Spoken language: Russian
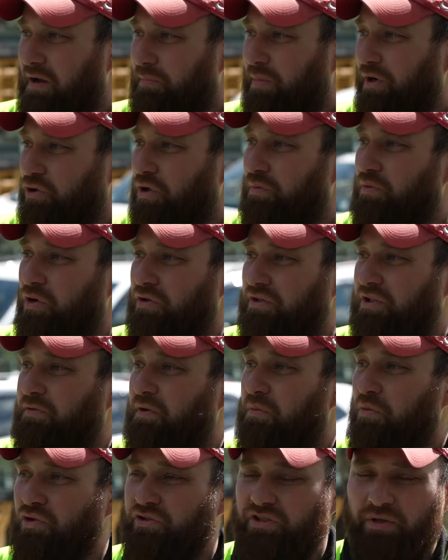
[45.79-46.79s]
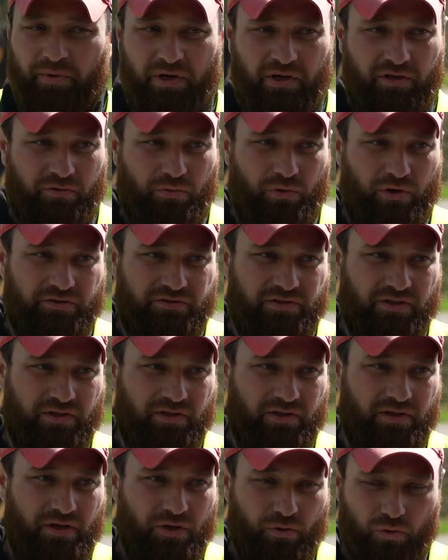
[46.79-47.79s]
Потом розлив эмульсии производится,
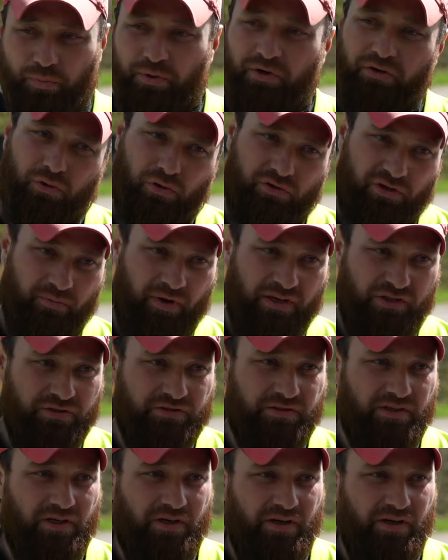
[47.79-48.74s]
ну перед розливом очистка,